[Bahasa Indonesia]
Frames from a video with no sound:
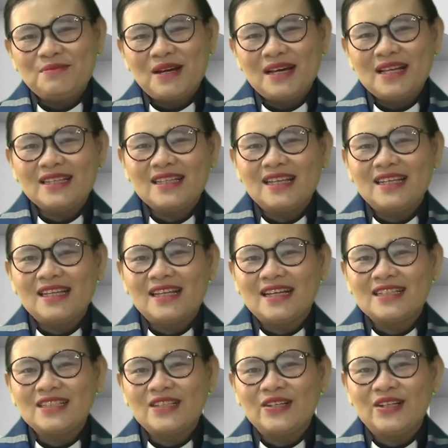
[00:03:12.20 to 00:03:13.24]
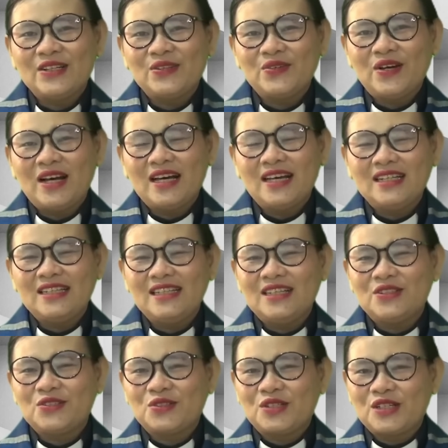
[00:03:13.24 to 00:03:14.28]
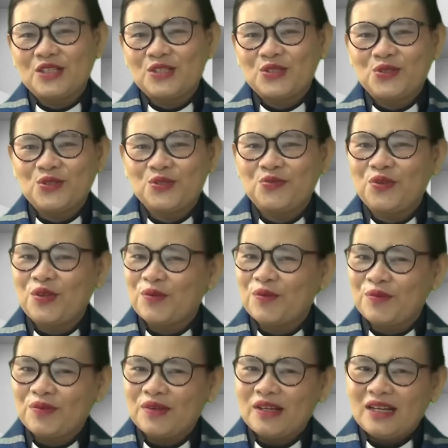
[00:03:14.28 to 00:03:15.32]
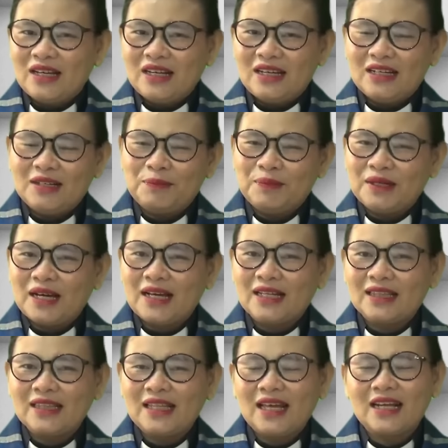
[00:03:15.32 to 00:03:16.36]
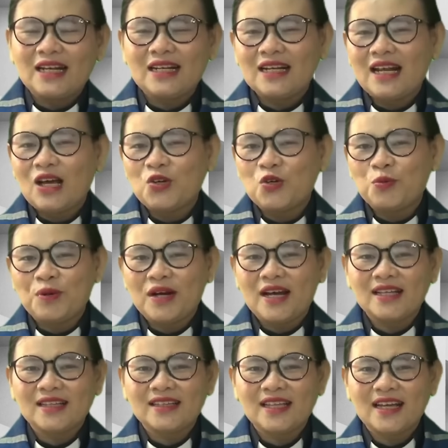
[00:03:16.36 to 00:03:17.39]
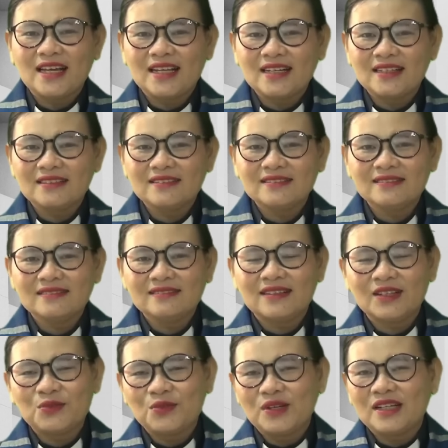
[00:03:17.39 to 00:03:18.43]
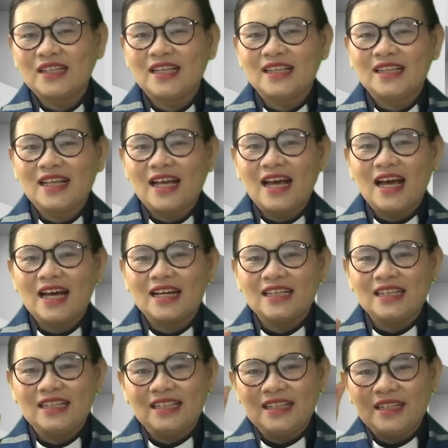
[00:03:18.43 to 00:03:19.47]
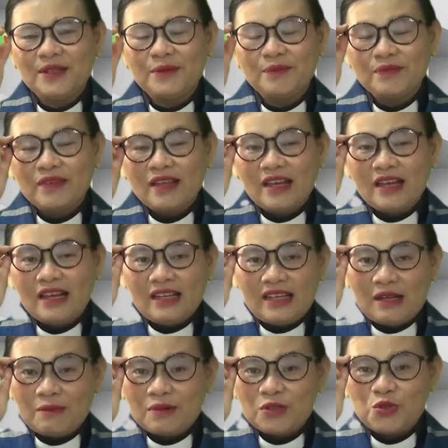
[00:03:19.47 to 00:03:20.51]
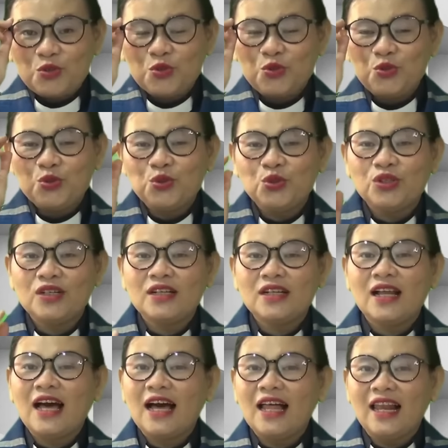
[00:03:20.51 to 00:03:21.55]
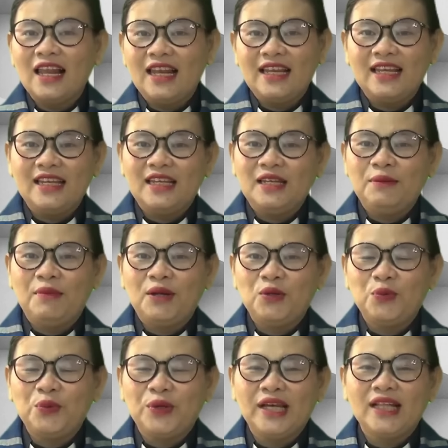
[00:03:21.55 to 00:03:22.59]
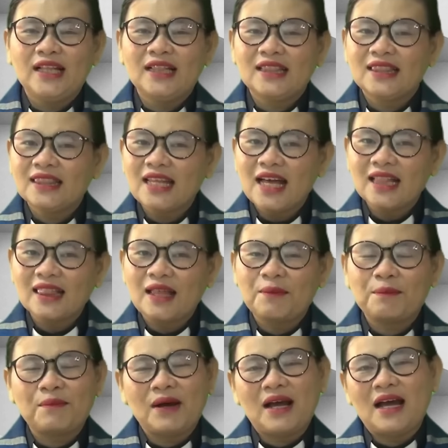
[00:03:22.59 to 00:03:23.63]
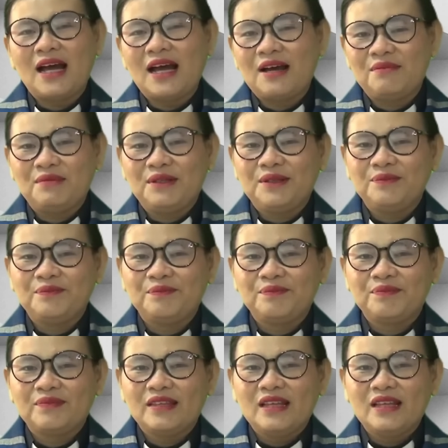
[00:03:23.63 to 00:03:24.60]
Jemaat yang dikasih oleh Tuhan Yesus Kristus, firman eh, pengantar lagu pengantar renungan kita hari ini yang berjudul Ali Immanuel Tatap Mahami